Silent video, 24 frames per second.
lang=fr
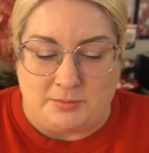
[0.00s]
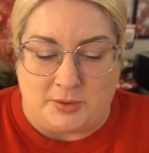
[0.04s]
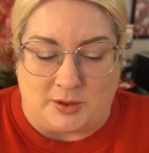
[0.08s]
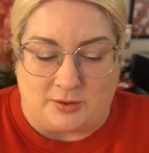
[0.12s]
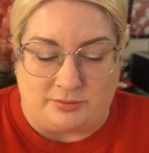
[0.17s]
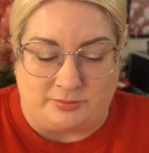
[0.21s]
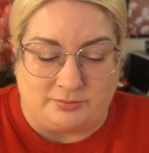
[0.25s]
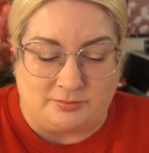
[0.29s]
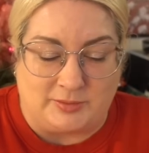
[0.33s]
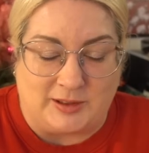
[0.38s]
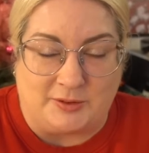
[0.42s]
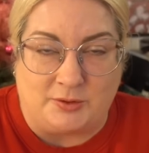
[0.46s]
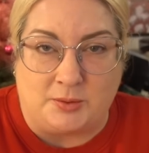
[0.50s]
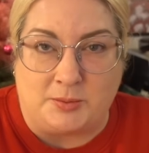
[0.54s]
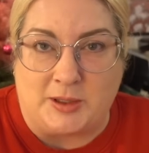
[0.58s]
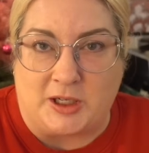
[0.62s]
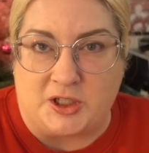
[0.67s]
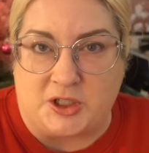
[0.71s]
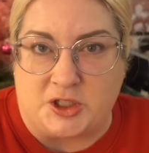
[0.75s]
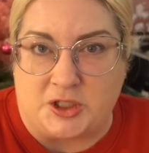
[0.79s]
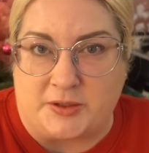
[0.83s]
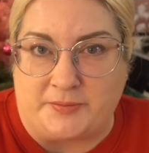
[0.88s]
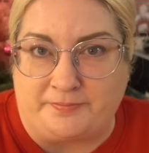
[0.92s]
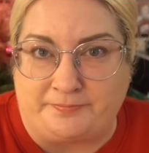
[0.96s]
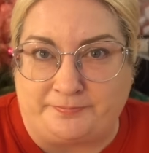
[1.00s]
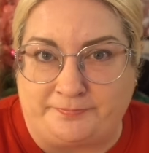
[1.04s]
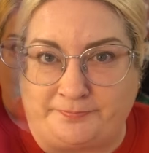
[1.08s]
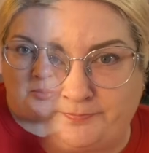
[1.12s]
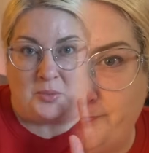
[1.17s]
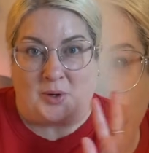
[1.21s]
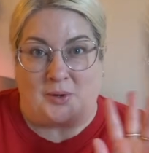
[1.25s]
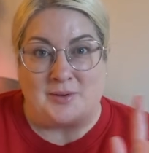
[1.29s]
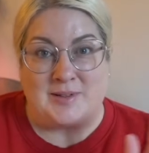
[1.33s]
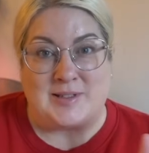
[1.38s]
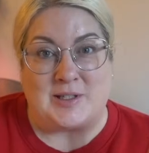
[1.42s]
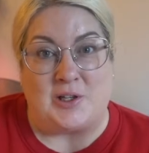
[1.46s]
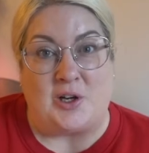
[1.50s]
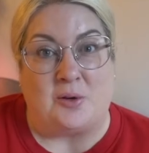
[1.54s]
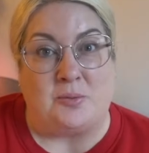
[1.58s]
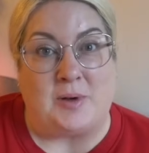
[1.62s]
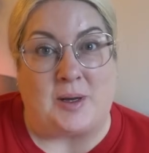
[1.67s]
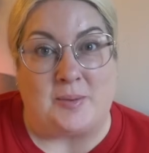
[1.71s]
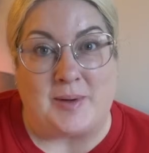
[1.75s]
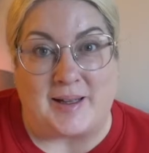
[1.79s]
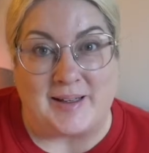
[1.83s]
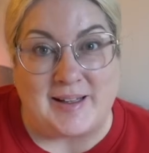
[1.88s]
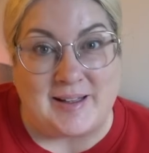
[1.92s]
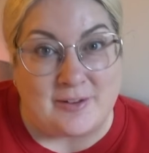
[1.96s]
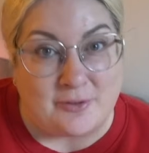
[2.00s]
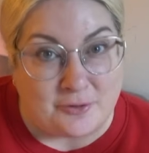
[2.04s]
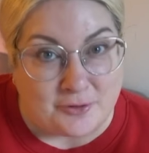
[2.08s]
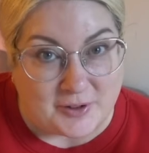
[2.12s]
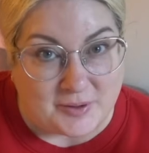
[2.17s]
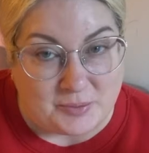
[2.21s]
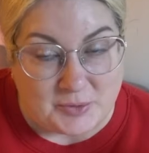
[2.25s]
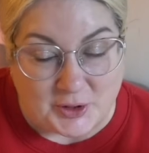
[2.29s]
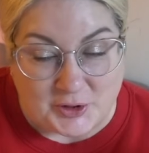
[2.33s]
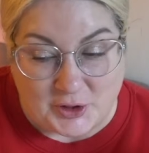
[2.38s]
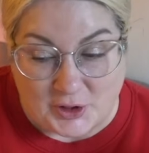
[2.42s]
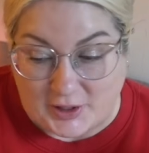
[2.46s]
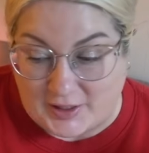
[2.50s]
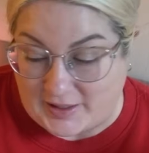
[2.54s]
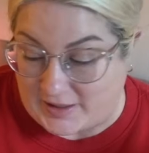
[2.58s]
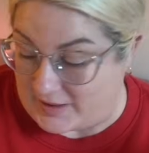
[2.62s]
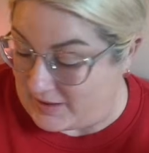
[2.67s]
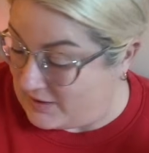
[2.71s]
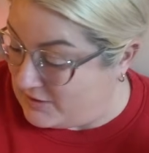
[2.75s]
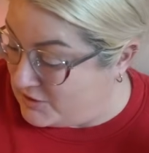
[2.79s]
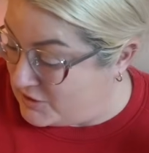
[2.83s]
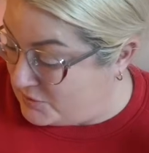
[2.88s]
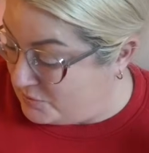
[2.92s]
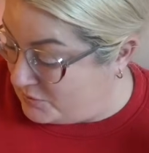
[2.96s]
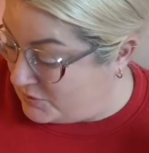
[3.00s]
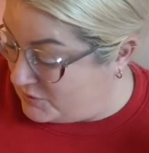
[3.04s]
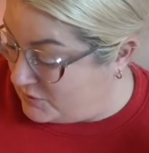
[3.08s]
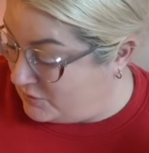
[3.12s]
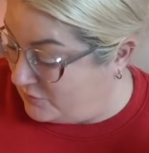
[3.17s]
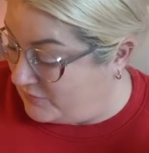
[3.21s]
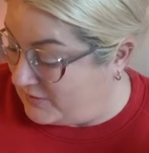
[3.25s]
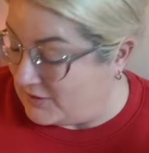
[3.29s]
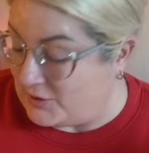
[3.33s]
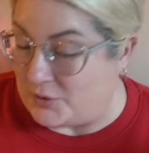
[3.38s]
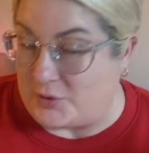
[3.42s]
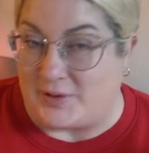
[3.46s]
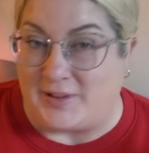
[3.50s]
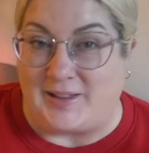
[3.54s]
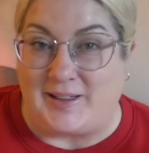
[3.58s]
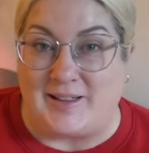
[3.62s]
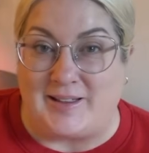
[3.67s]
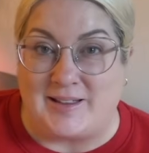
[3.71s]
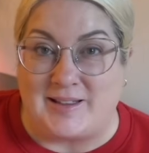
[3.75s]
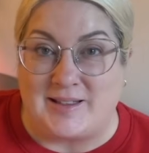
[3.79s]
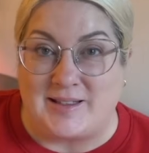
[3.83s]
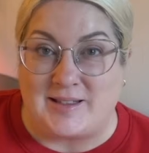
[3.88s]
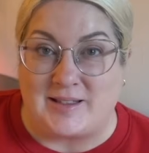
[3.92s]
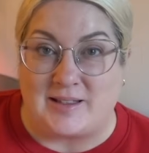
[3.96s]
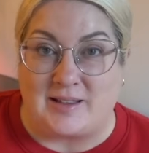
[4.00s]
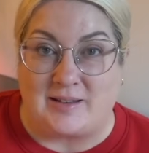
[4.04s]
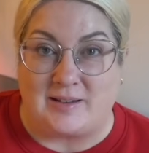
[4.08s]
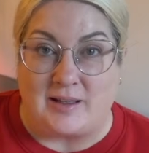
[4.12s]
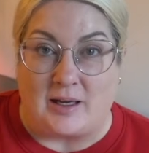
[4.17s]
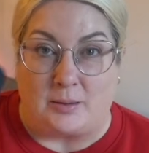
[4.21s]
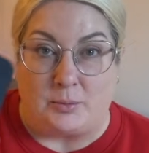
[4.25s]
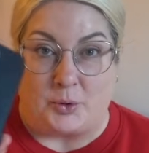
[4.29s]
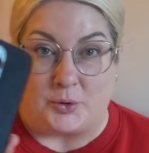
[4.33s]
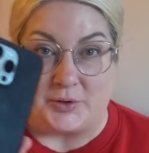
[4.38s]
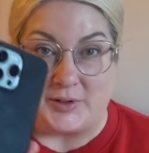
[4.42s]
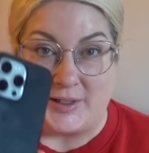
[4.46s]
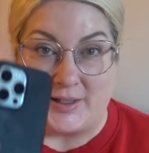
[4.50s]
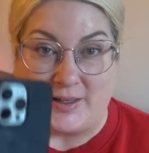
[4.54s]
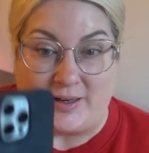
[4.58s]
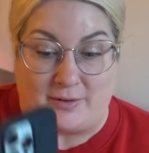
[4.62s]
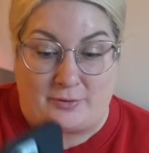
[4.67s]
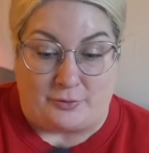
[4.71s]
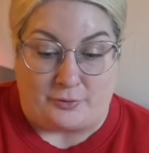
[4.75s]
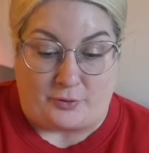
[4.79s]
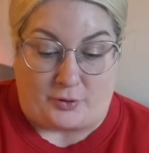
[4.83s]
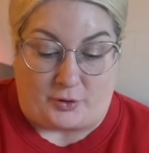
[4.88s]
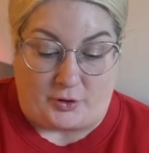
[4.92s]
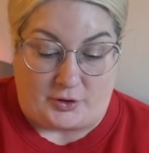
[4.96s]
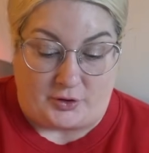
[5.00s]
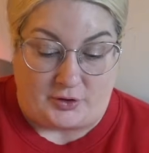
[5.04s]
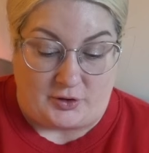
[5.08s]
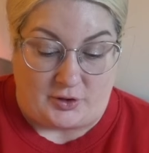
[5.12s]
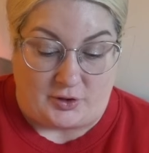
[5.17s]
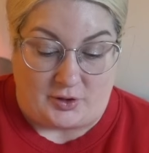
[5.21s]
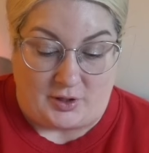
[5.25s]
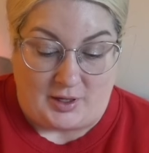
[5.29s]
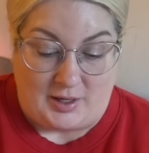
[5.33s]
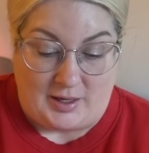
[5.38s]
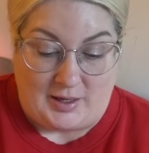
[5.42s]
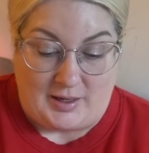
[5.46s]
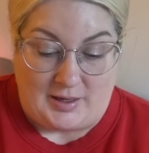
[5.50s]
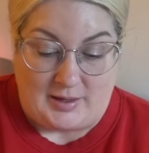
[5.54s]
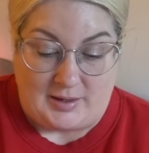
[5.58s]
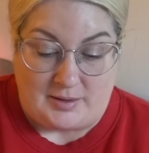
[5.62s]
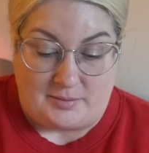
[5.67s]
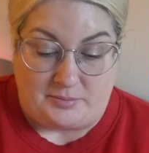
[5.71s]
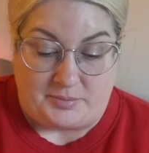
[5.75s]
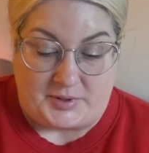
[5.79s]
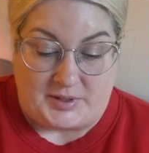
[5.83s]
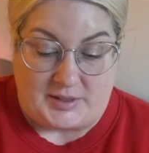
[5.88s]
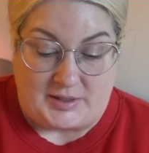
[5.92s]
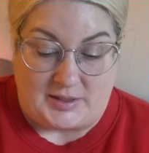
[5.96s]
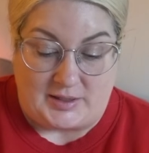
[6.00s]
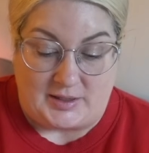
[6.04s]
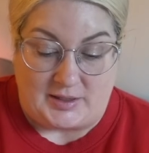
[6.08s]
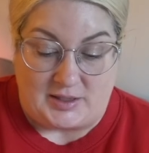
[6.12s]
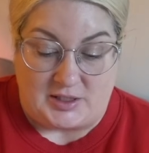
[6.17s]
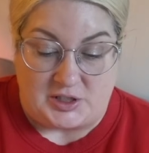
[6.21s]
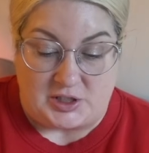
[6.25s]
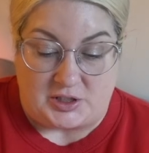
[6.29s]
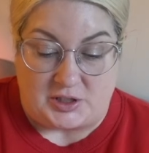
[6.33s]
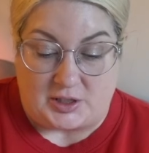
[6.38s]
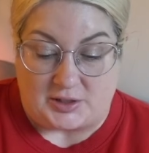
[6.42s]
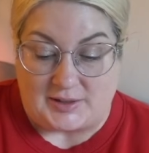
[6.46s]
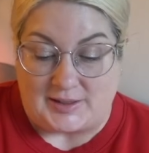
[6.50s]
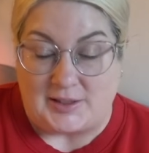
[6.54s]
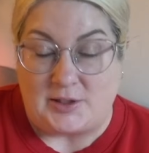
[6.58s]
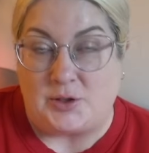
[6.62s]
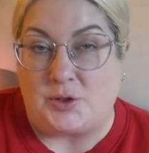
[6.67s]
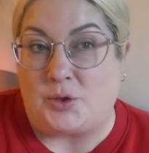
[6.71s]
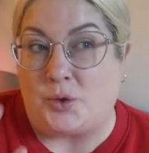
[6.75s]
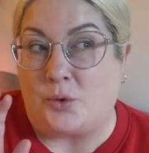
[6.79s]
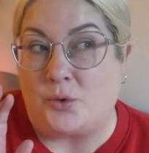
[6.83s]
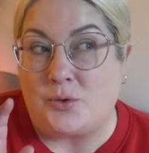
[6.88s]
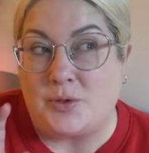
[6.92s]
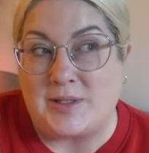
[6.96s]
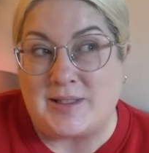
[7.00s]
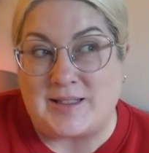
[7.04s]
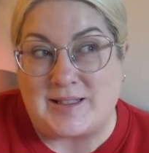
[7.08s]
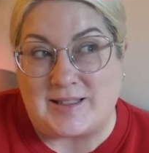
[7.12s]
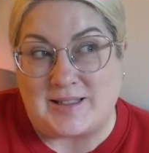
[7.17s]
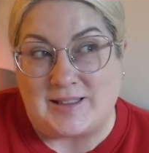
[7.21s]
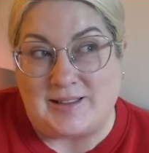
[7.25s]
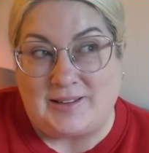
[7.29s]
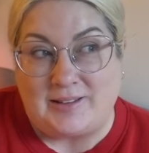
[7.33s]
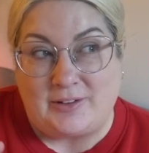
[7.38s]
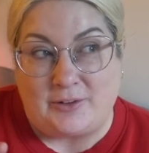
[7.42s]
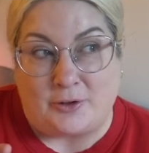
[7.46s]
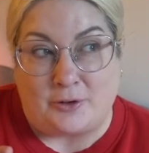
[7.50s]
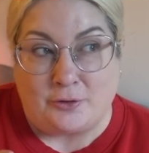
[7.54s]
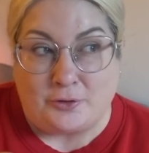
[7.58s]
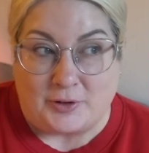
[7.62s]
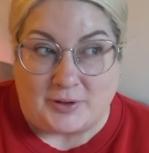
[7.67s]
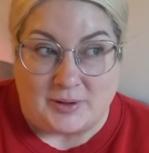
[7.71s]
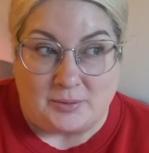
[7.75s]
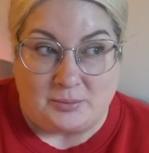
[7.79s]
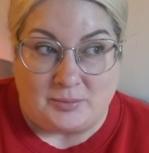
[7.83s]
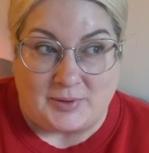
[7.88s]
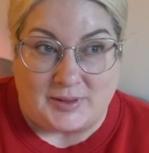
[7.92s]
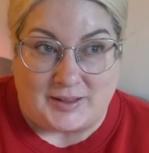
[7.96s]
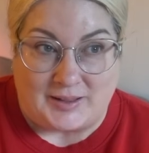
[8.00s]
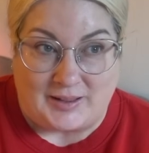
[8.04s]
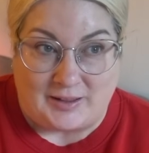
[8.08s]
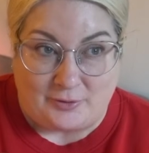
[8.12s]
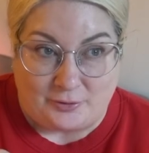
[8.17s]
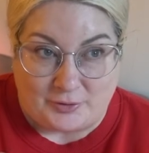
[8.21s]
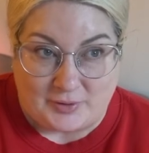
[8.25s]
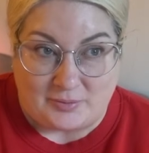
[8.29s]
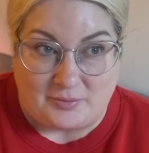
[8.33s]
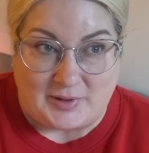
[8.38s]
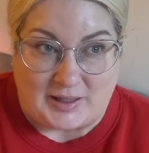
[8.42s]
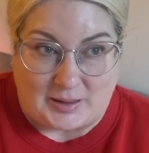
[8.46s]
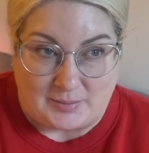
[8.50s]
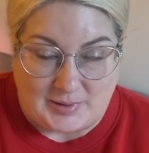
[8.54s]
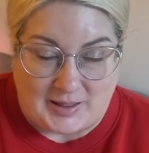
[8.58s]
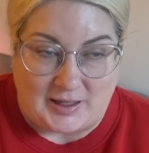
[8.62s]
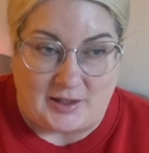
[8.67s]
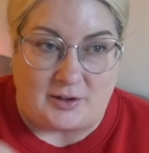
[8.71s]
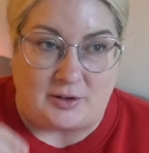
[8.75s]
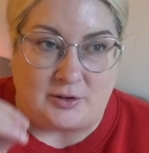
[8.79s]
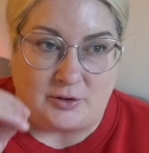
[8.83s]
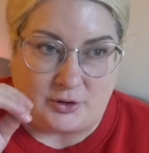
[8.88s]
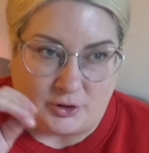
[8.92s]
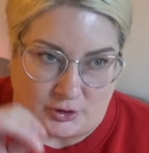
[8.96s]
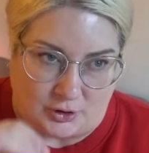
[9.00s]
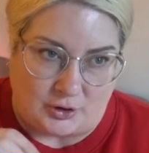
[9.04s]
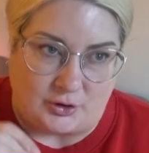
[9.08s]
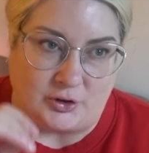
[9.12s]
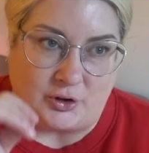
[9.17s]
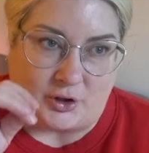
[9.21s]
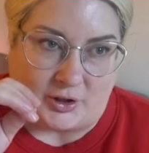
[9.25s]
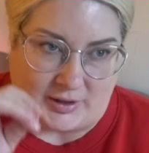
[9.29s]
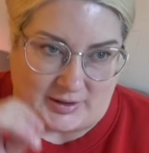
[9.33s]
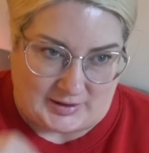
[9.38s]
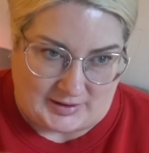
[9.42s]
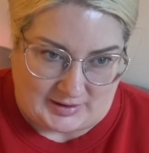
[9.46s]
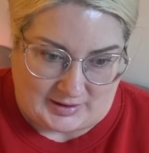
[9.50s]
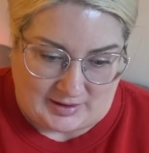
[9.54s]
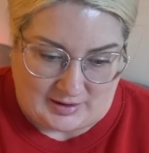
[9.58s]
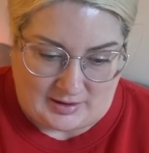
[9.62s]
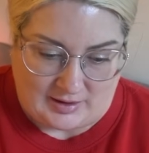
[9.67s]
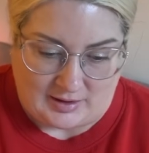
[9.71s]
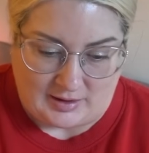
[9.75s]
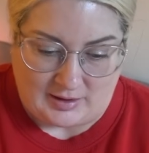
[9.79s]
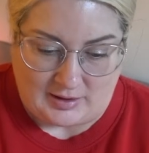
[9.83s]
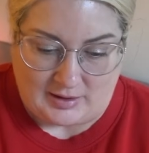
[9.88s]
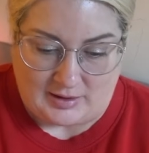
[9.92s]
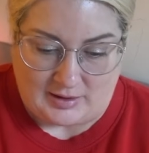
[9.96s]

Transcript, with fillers: bon, on va manger. Bon, c'est le moment des films de Noël. Je me suis fait une liste dans mon téléphone. Puis j'ai noté deux styles de films. Des films vraiment de Noël,